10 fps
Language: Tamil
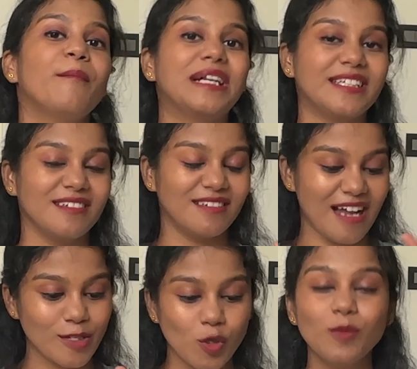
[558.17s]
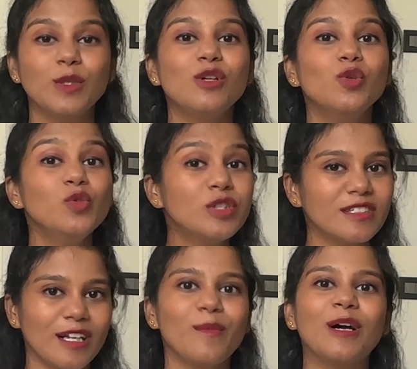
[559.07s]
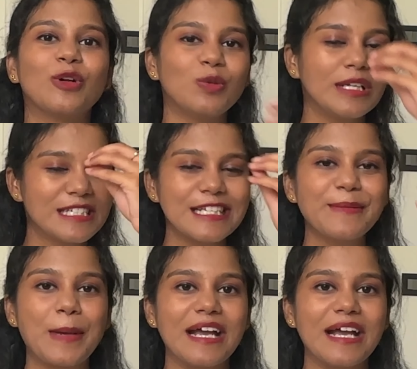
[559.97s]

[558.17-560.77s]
பட் நான் சொல்லும்போது லூசுத்தனமாக இருக்கும் லிட்டரலி